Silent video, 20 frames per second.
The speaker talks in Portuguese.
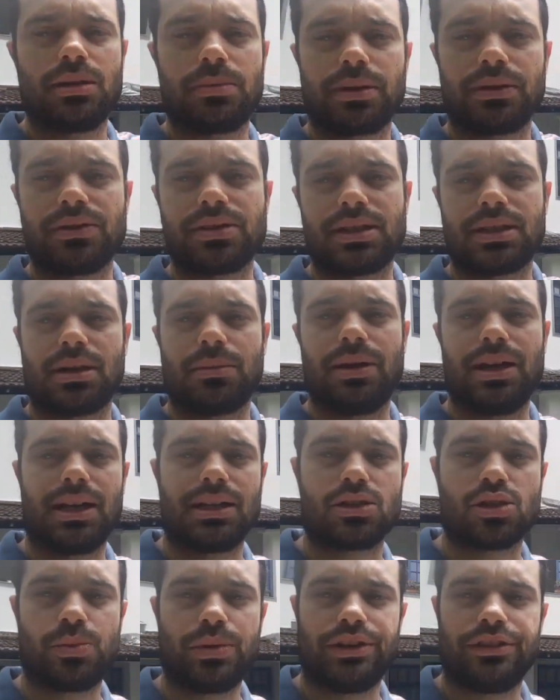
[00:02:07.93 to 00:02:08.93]
aqui para você trabalhar
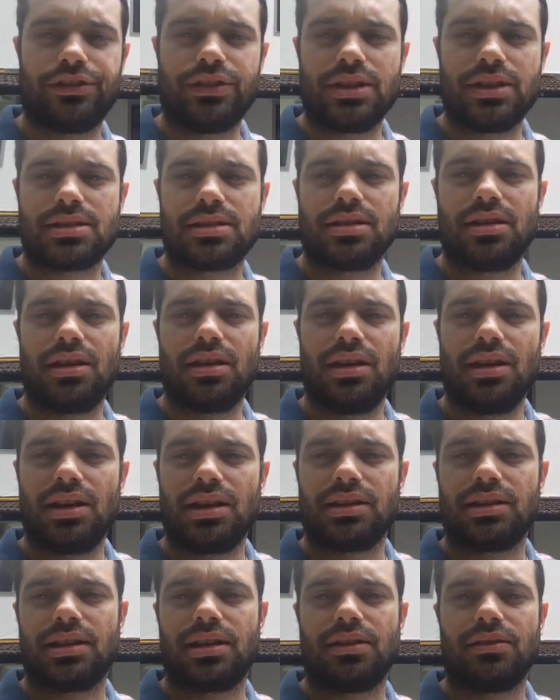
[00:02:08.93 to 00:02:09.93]
na superfície,
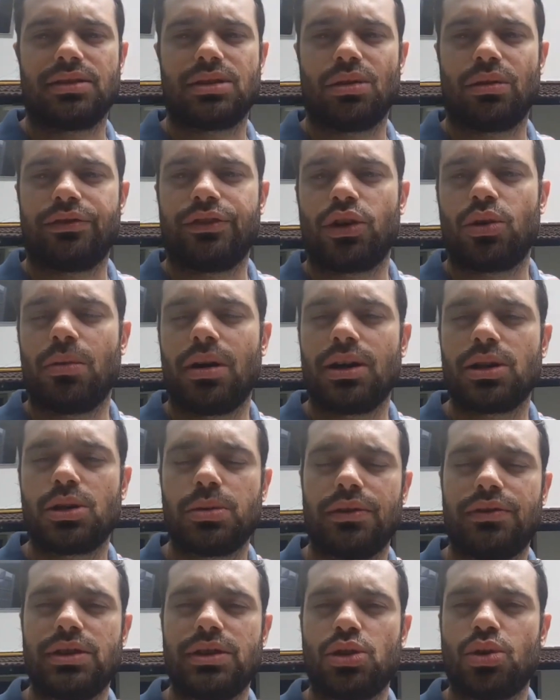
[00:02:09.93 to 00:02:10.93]
é, então fica uma
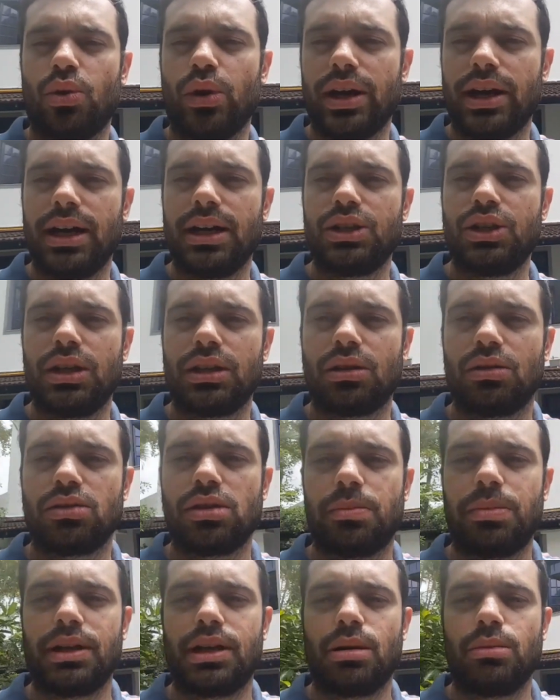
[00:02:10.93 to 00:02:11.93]
superfície escorregadia. Então,
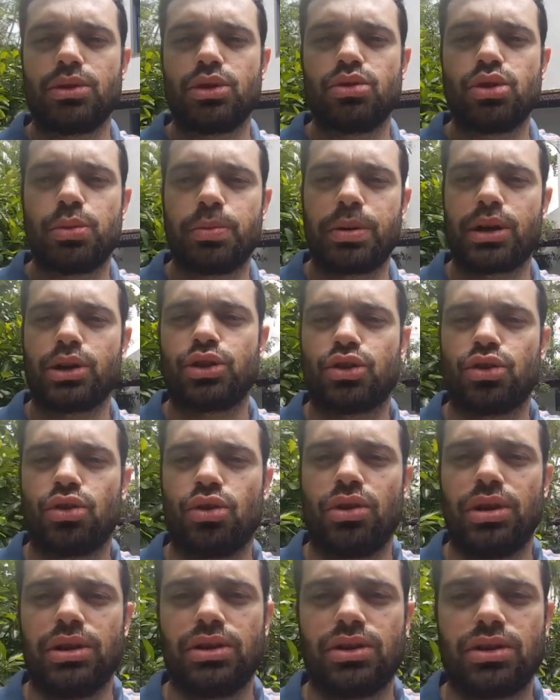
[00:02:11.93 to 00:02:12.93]
nós aplicamos uns
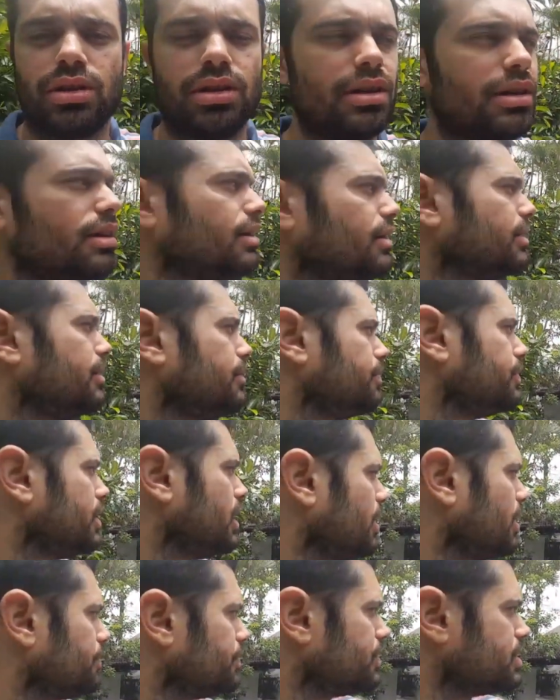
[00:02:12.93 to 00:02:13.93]
pranchões,
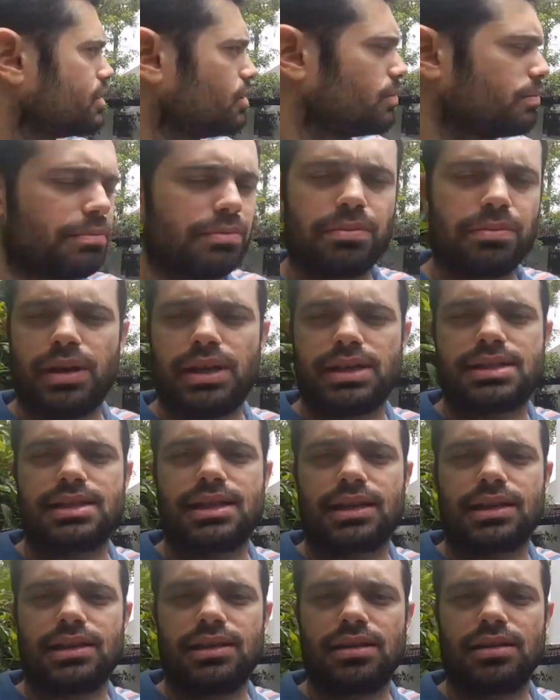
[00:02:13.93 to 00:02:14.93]
tá?
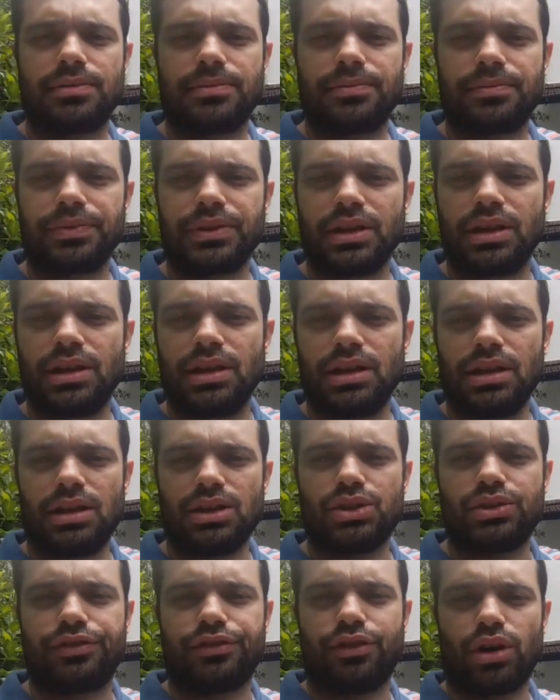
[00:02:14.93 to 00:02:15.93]
esses aqui,
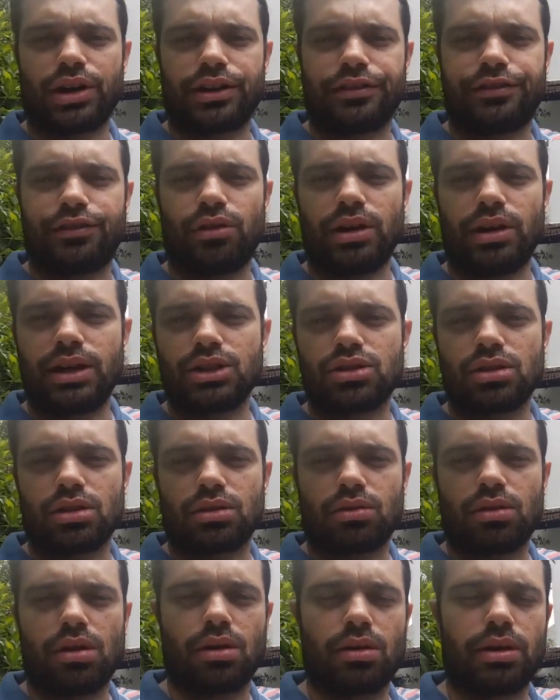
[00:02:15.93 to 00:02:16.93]
de fora a fora. Estão,
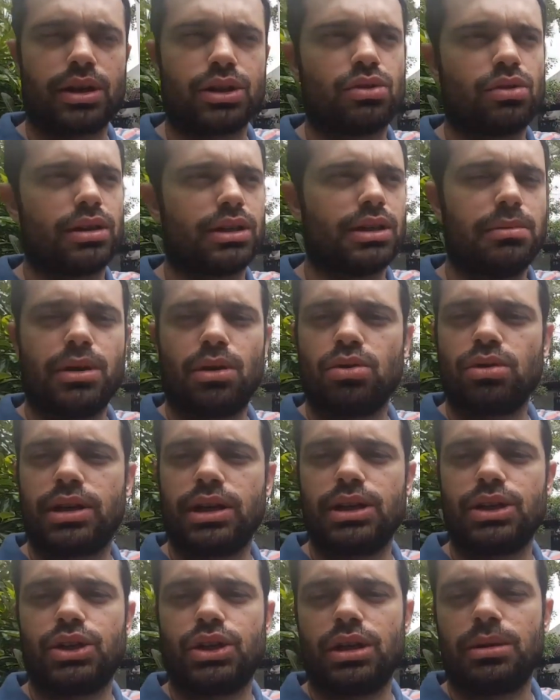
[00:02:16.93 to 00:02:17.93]
agora estão aqui meio no
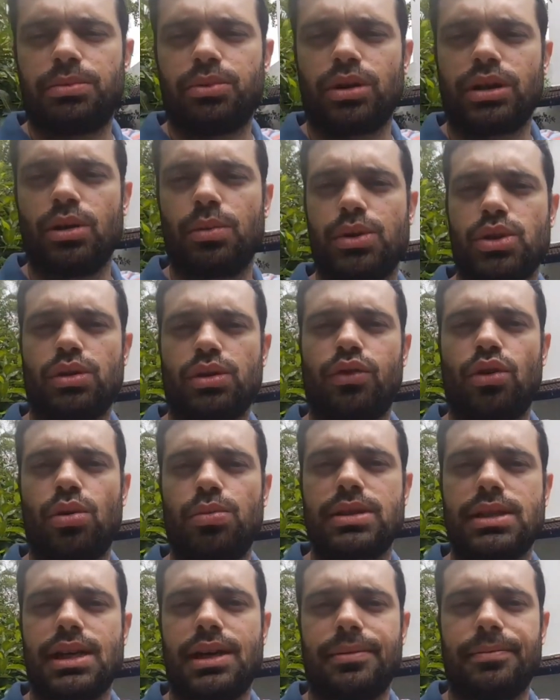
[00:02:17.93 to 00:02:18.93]
cantinho, porque o pessoal foi
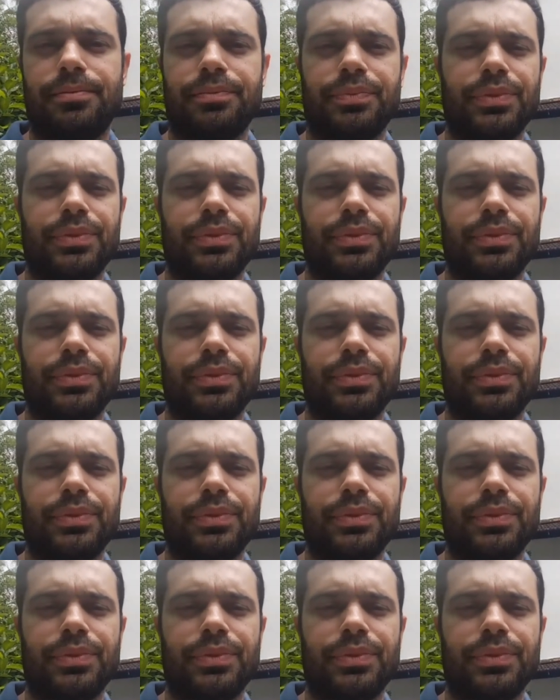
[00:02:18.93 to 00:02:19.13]
almoçar,